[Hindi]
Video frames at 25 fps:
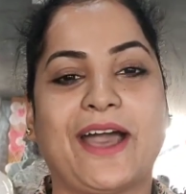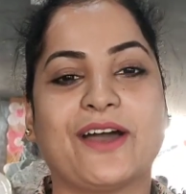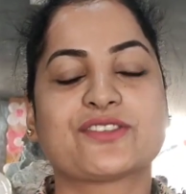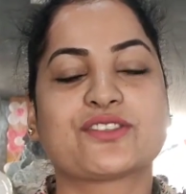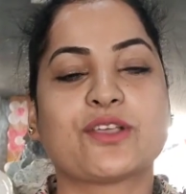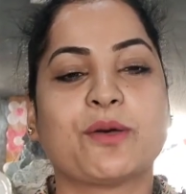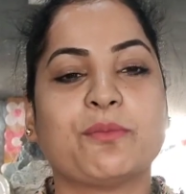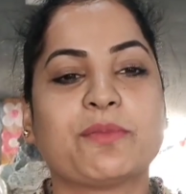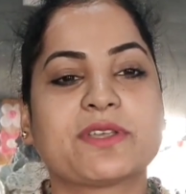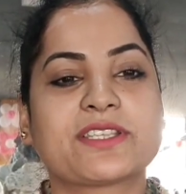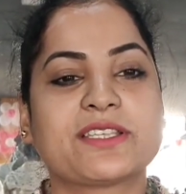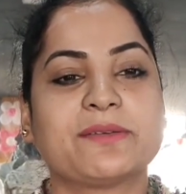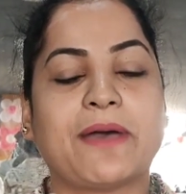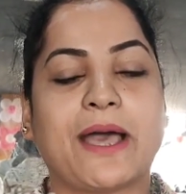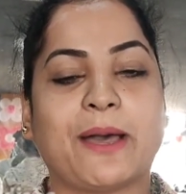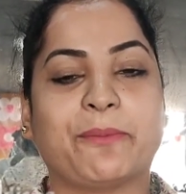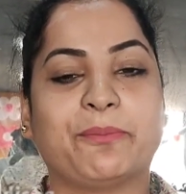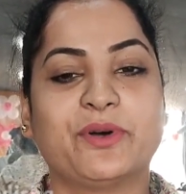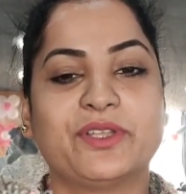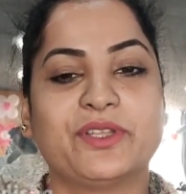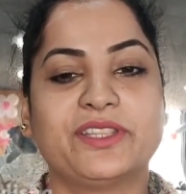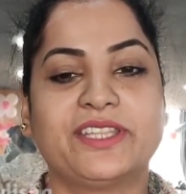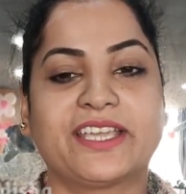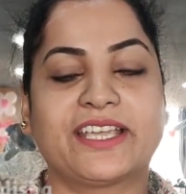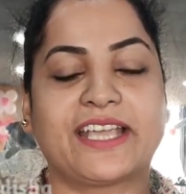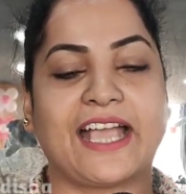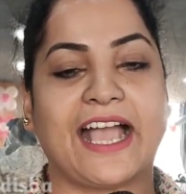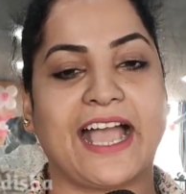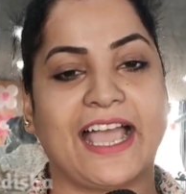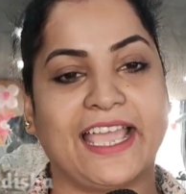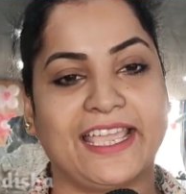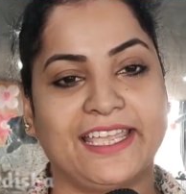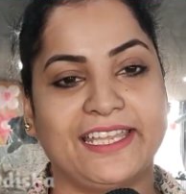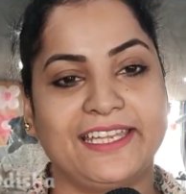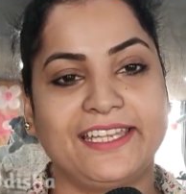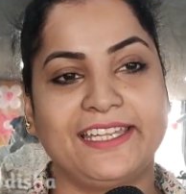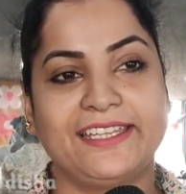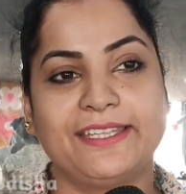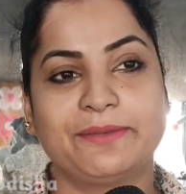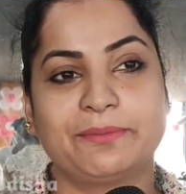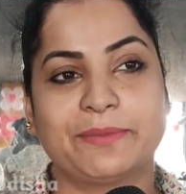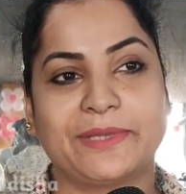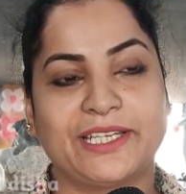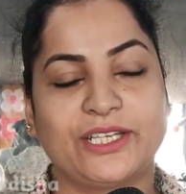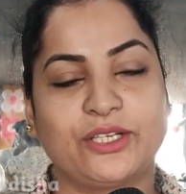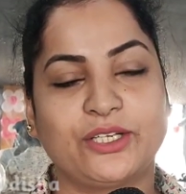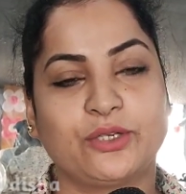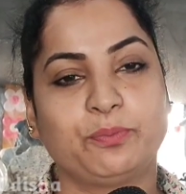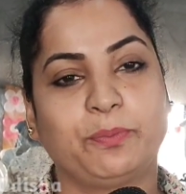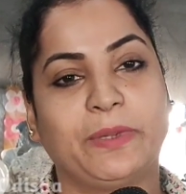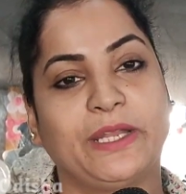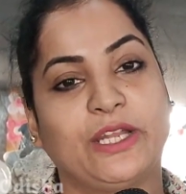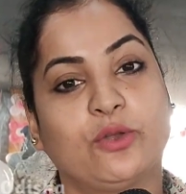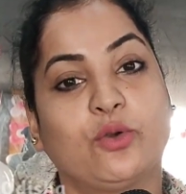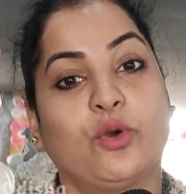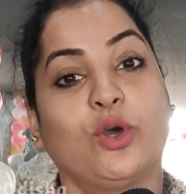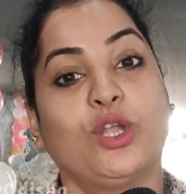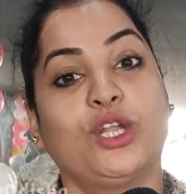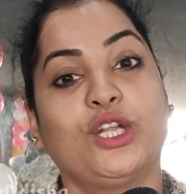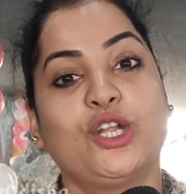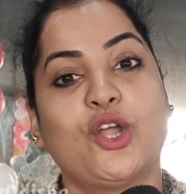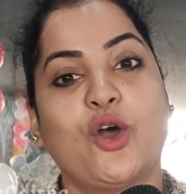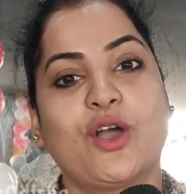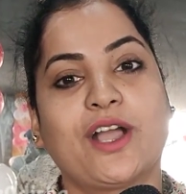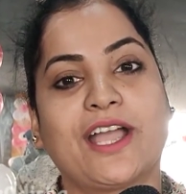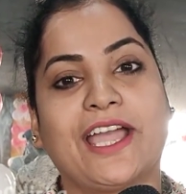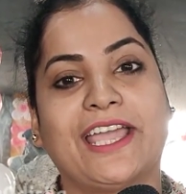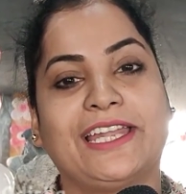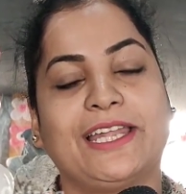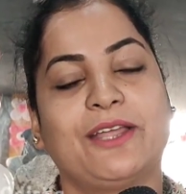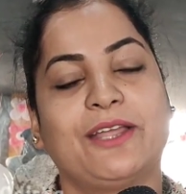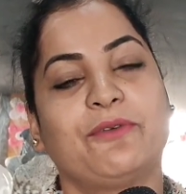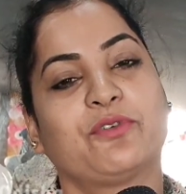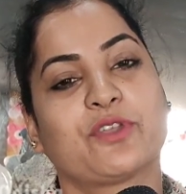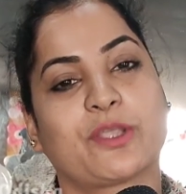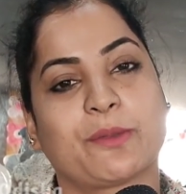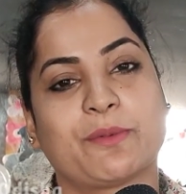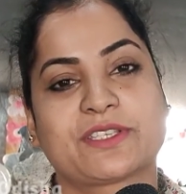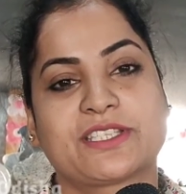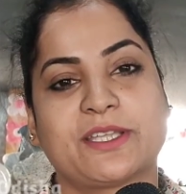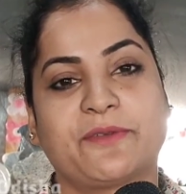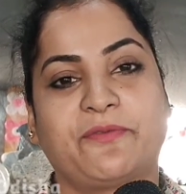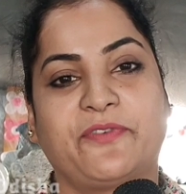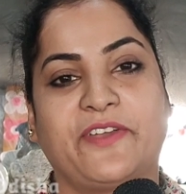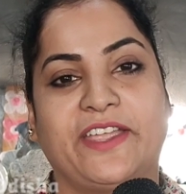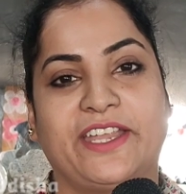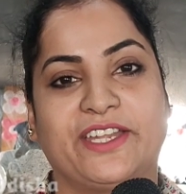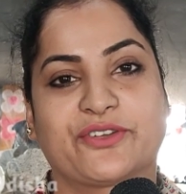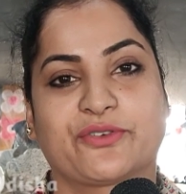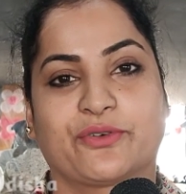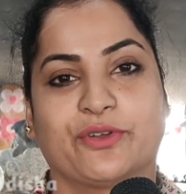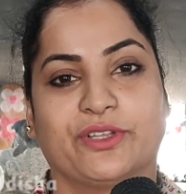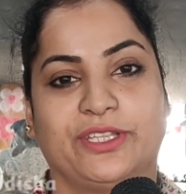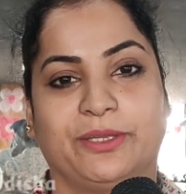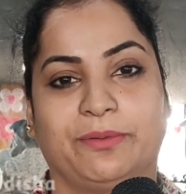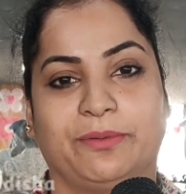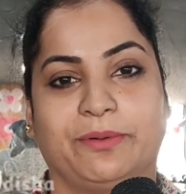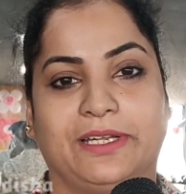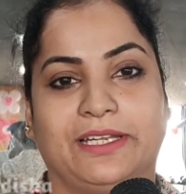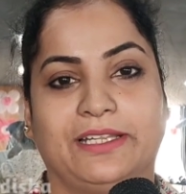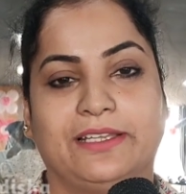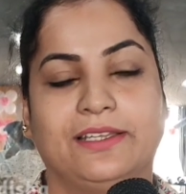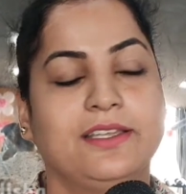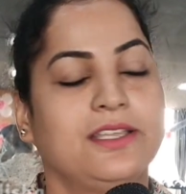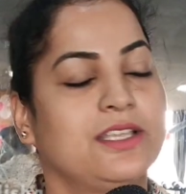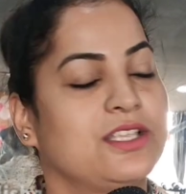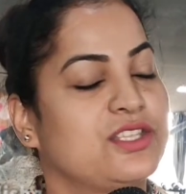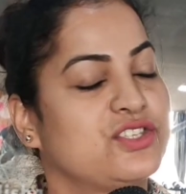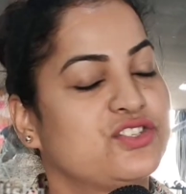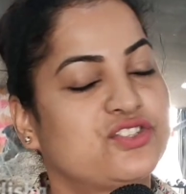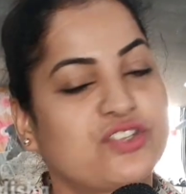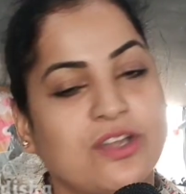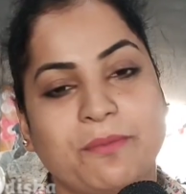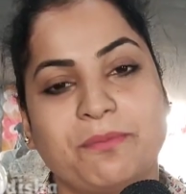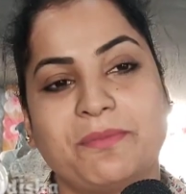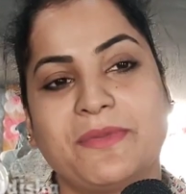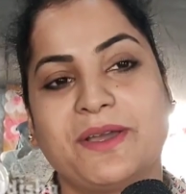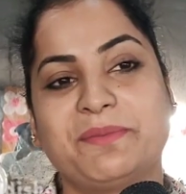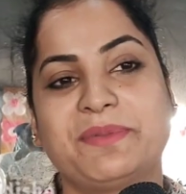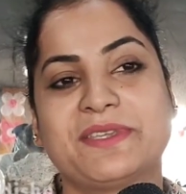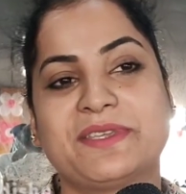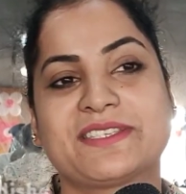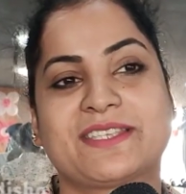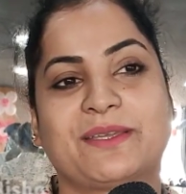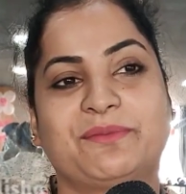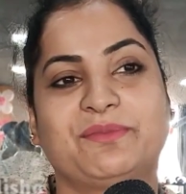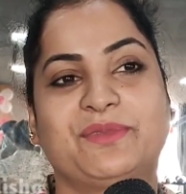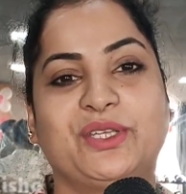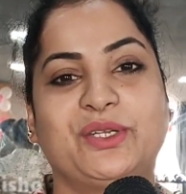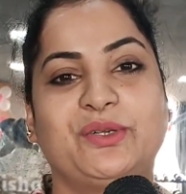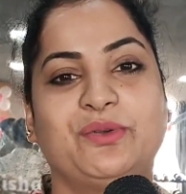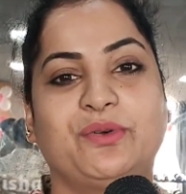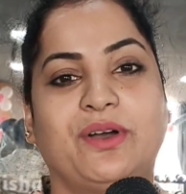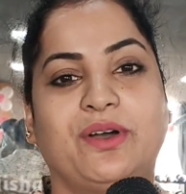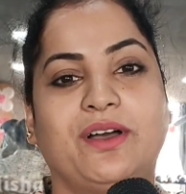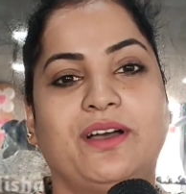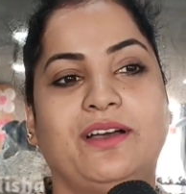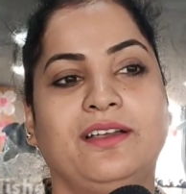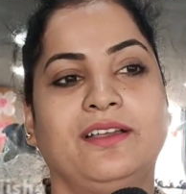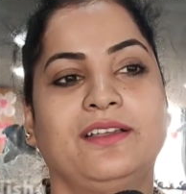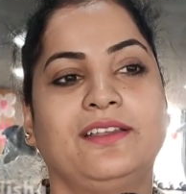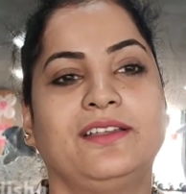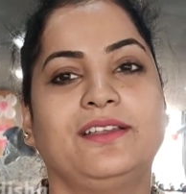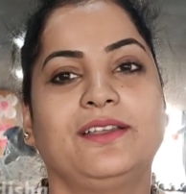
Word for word: आ समस्त भावती खाई मैंने बिलकुल न खाइले समस्त फिट रुंती जमा भी सेमती नुह